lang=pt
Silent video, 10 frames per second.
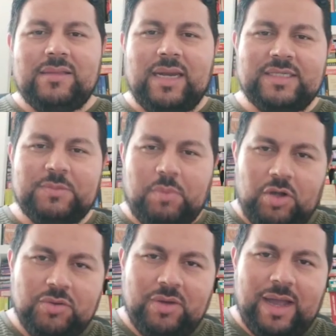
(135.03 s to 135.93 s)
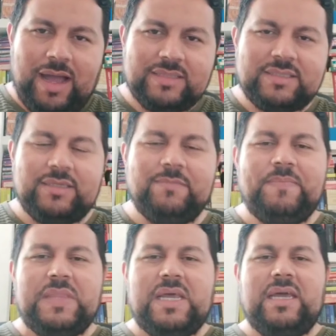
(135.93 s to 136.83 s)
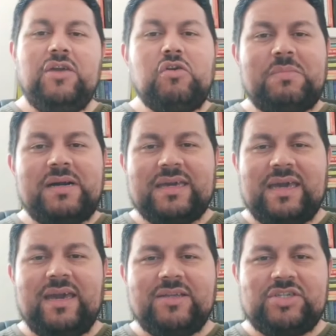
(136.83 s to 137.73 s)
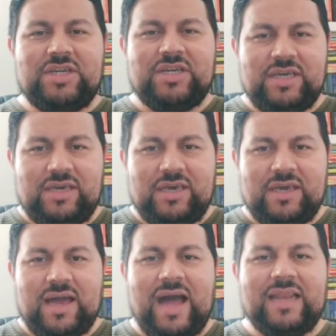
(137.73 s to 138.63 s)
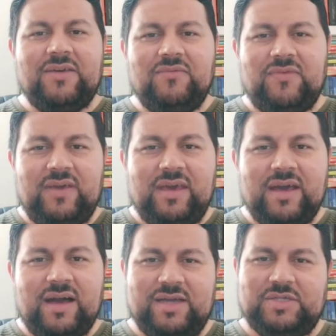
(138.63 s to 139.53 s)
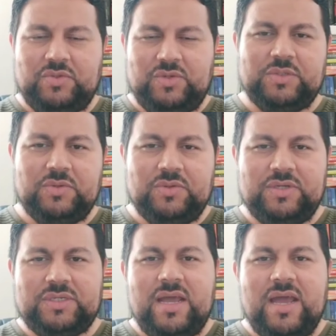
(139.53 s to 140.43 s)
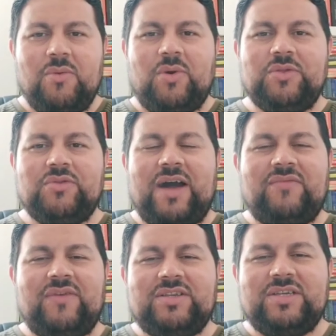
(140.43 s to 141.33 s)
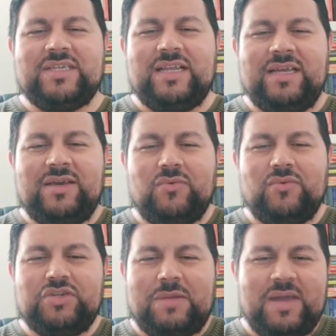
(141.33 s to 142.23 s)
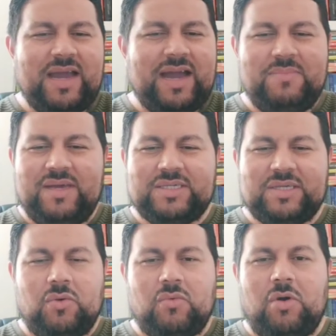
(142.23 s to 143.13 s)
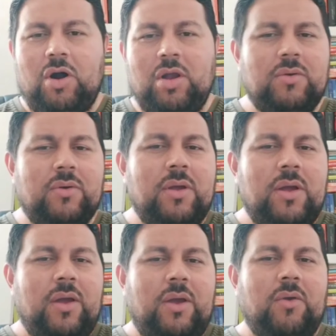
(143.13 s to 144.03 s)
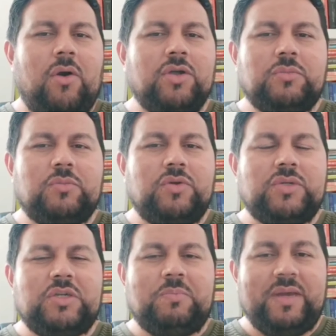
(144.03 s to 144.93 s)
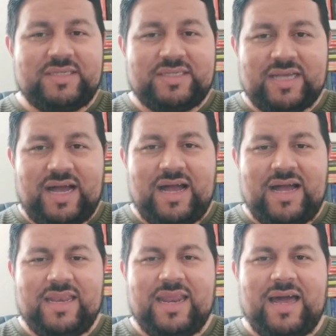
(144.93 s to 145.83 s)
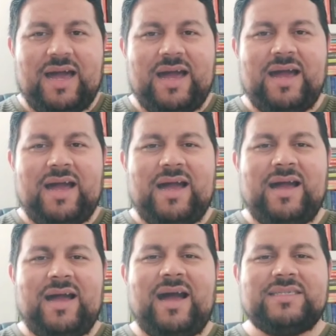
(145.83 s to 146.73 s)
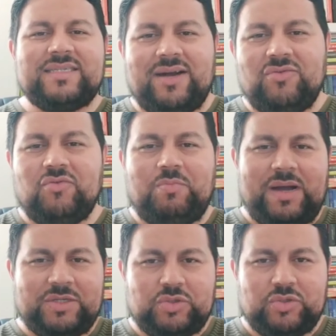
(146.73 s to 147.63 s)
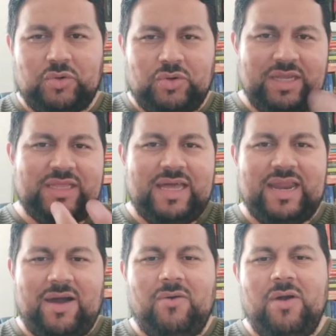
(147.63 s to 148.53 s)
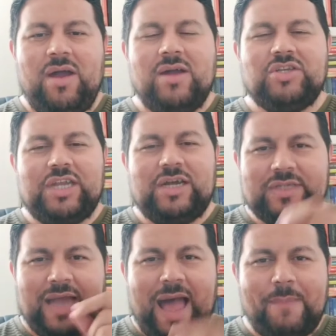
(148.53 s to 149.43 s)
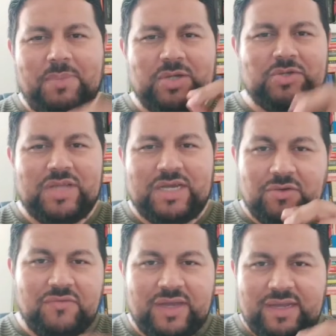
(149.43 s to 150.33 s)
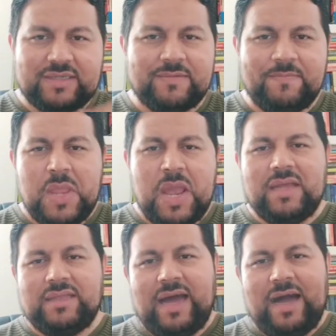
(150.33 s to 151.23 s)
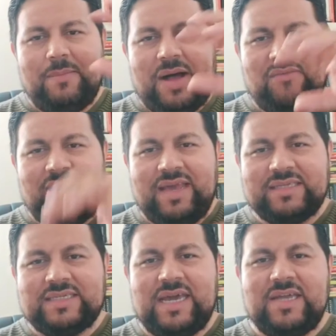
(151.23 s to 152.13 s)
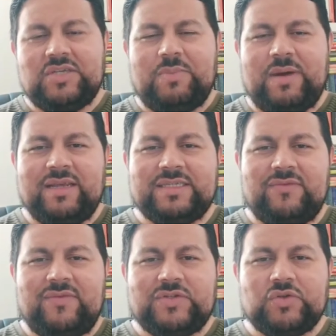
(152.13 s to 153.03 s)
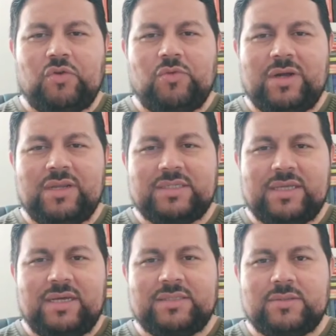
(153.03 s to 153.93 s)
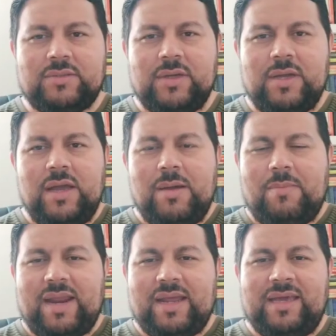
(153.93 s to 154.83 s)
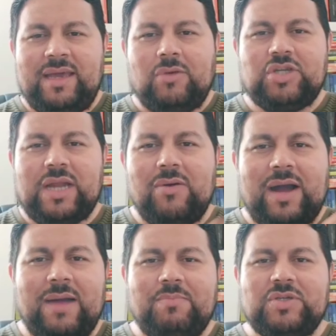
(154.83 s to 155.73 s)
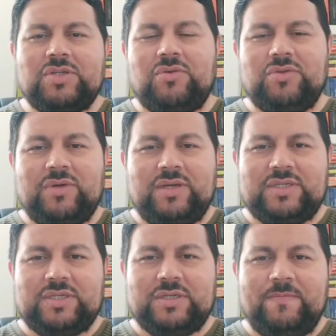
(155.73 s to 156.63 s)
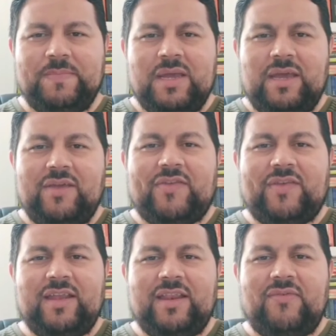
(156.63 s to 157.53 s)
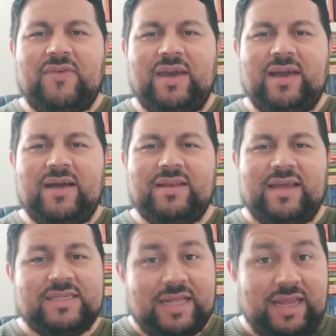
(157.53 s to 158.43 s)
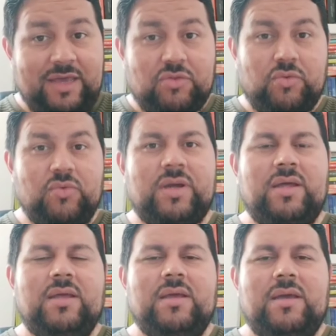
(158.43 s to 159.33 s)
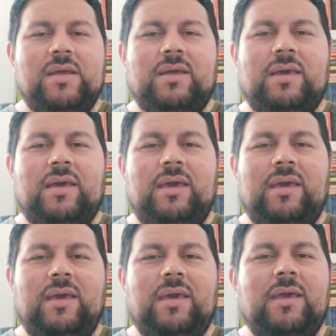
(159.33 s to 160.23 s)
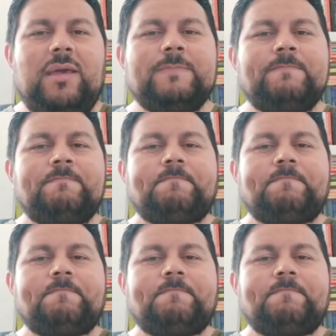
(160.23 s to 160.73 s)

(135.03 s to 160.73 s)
transborda o cálice e um banquete que alivia as suas dores. Quando Davi diz ele unge a minha cabeça com óleo, eu gosto muito de pensar na ação do pastor, literal, tirando os carrapichos das ovelhas. Derramava ali azeite para que servisse como um anestésico, para que ao tirar o carrapicho não doesse. Isso significa, nesta leitura, que